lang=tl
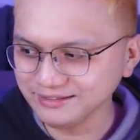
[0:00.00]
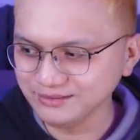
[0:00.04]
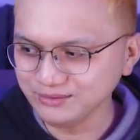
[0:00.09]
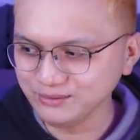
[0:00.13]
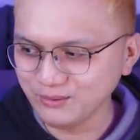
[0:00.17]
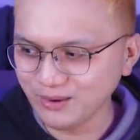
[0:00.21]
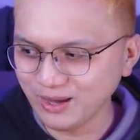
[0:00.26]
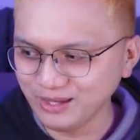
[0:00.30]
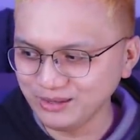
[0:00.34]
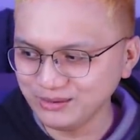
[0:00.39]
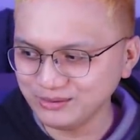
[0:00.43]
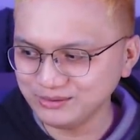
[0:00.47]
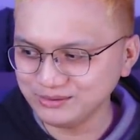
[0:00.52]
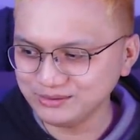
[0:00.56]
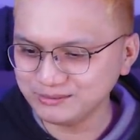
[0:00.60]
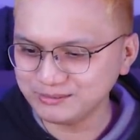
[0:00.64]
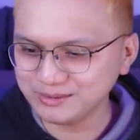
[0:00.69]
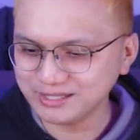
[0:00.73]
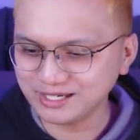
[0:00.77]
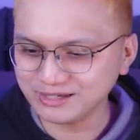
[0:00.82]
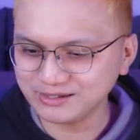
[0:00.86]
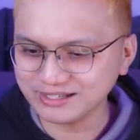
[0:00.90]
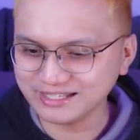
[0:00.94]
Nung ano,
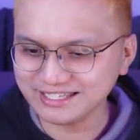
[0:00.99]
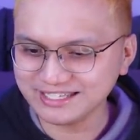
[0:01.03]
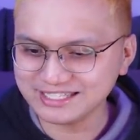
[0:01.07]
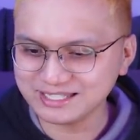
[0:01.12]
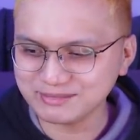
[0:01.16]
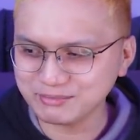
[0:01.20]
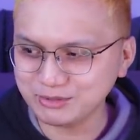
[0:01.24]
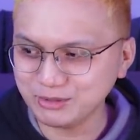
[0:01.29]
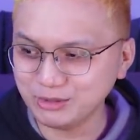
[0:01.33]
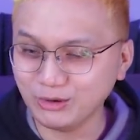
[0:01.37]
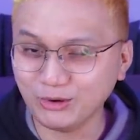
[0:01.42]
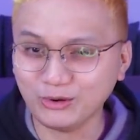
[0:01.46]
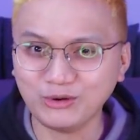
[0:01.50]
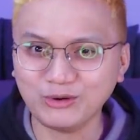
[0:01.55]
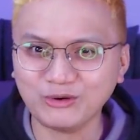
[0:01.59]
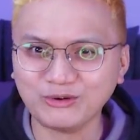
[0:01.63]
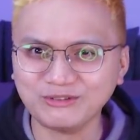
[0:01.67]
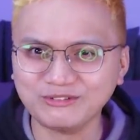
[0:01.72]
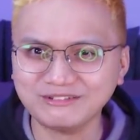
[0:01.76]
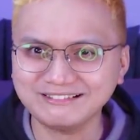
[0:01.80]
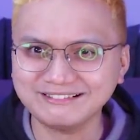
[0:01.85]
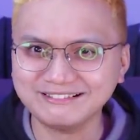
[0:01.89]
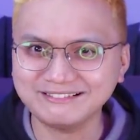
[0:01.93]
bigla ko naisip yung lolo
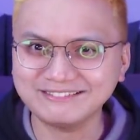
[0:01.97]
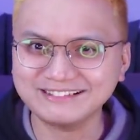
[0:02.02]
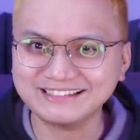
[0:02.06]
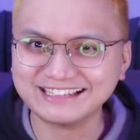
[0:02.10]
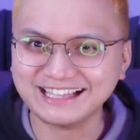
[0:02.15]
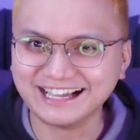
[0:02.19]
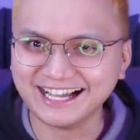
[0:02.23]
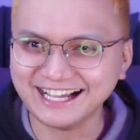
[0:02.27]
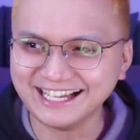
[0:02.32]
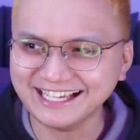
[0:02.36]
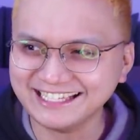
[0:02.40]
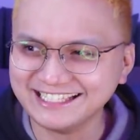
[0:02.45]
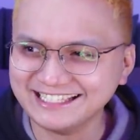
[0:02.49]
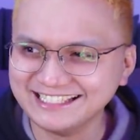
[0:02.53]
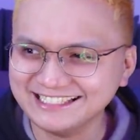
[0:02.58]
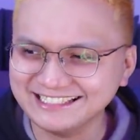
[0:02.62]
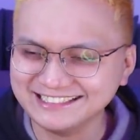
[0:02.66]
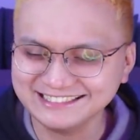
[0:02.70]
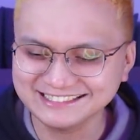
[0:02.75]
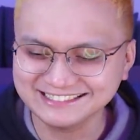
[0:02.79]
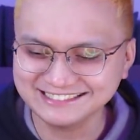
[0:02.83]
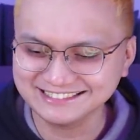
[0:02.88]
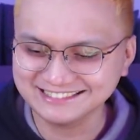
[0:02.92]
ko na mamatay.
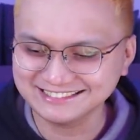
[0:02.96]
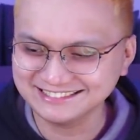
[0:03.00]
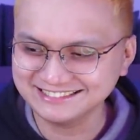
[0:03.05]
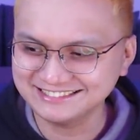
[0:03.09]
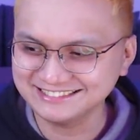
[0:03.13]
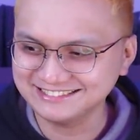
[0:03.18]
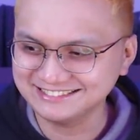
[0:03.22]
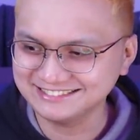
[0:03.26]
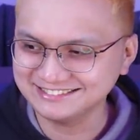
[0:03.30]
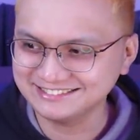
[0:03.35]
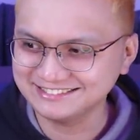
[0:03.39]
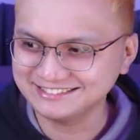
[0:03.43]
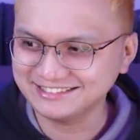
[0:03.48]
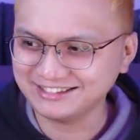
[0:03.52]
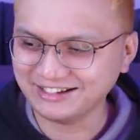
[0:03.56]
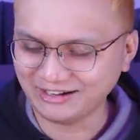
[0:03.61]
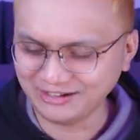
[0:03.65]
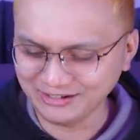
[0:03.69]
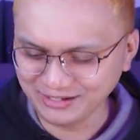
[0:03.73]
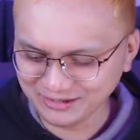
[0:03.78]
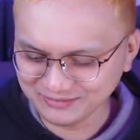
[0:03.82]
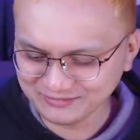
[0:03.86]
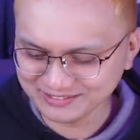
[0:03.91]

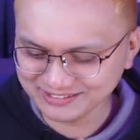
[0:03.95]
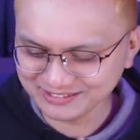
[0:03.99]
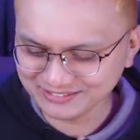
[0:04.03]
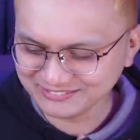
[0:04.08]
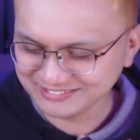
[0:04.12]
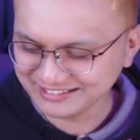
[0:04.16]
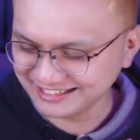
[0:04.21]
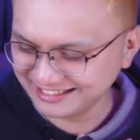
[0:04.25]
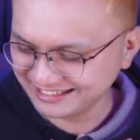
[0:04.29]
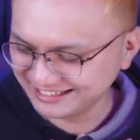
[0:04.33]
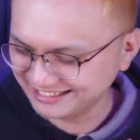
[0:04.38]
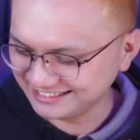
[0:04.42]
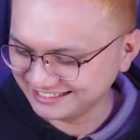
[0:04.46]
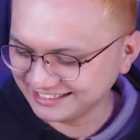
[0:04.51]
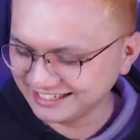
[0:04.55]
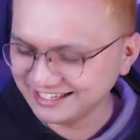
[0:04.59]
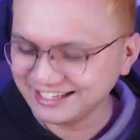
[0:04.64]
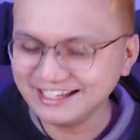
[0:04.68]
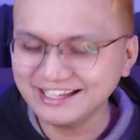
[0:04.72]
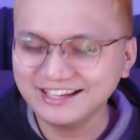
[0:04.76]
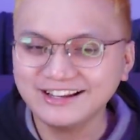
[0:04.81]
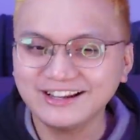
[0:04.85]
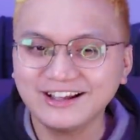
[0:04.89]
Hala, ako naiiyak?
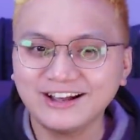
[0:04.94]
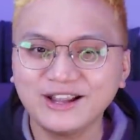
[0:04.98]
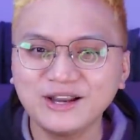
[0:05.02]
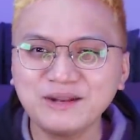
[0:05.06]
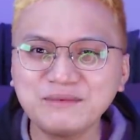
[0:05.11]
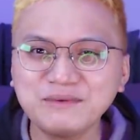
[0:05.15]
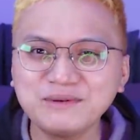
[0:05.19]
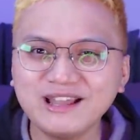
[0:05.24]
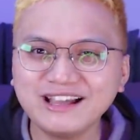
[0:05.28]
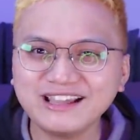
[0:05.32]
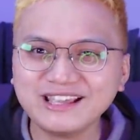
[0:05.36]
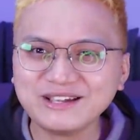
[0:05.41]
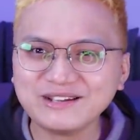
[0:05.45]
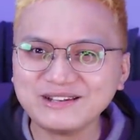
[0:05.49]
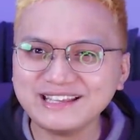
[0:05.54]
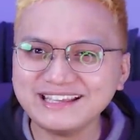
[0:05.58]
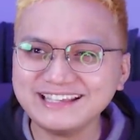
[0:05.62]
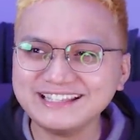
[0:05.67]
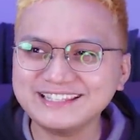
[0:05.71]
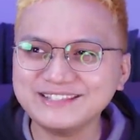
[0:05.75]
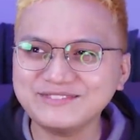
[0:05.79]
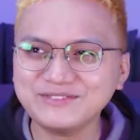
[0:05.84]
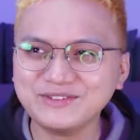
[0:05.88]
Alam mo, lagi ko
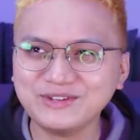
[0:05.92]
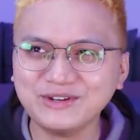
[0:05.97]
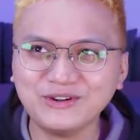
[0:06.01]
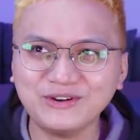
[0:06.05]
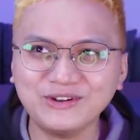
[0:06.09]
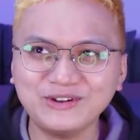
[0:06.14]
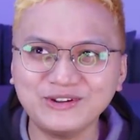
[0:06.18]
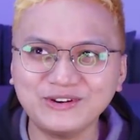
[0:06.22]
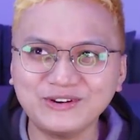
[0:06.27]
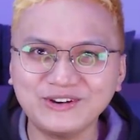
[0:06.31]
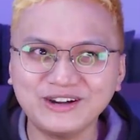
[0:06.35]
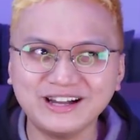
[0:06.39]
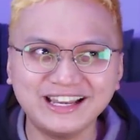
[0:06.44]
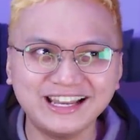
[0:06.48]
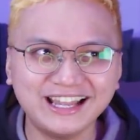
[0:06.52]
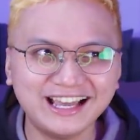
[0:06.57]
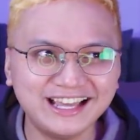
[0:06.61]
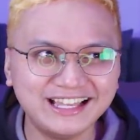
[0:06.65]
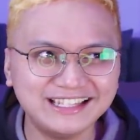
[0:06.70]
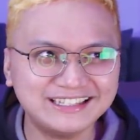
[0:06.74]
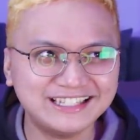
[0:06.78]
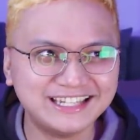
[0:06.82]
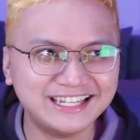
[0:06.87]
naisip yung lolo ko,
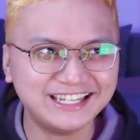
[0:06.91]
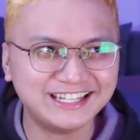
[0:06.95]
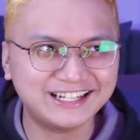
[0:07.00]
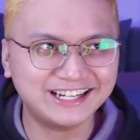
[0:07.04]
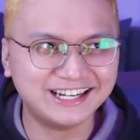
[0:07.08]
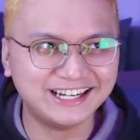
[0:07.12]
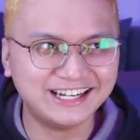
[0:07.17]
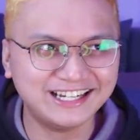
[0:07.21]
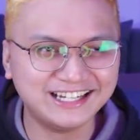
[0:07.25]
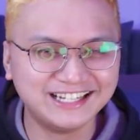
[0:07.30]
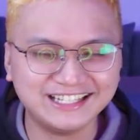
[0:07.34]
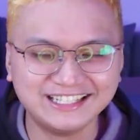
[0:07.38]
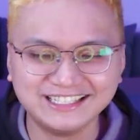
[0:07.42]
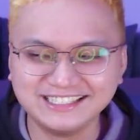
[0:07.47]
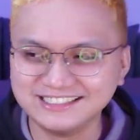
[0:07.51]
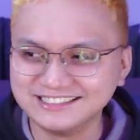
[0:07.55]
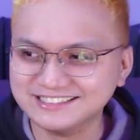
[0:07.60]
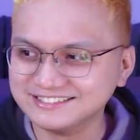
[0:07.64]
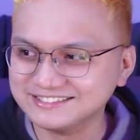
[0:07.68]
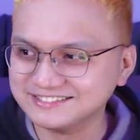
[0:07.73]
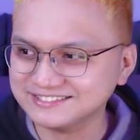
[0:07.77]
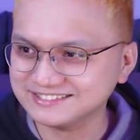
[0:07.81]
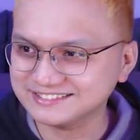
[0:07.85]
hala, trigger.
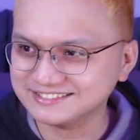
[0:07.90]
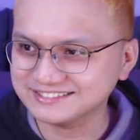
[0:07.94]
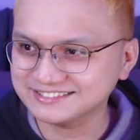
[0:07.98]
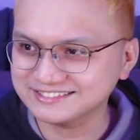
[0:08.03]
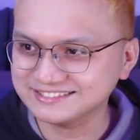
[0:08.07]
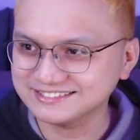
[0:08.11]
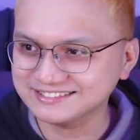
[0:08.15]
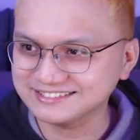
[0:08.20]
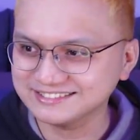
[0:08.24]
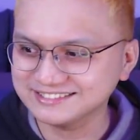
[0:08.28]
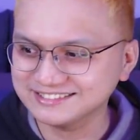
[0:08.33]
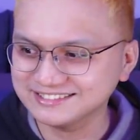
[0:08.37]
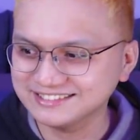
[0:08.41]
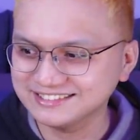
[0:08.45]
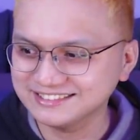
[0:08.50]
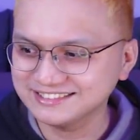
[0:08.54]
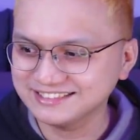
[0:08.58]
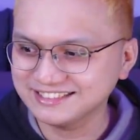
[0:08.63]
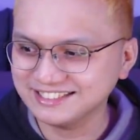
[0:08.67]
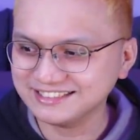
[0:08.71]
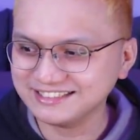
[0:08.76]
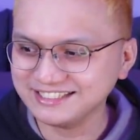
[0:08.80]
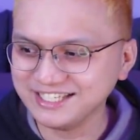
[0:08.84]

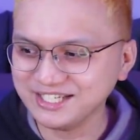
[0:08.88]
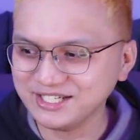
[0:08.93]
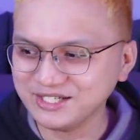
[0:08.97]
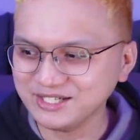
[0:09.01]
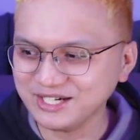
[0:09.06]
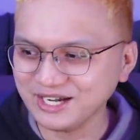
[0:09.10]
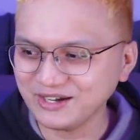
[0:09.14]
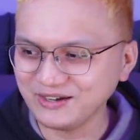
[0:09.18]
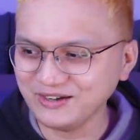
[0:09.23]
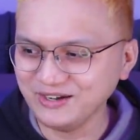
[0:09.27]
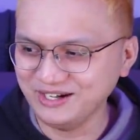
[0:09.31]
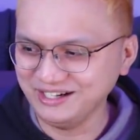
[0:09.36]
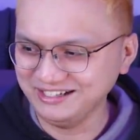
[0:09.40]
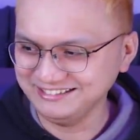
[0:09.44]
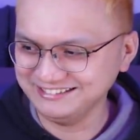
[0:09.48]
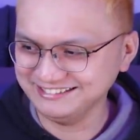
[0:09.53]
Na-trigger ako.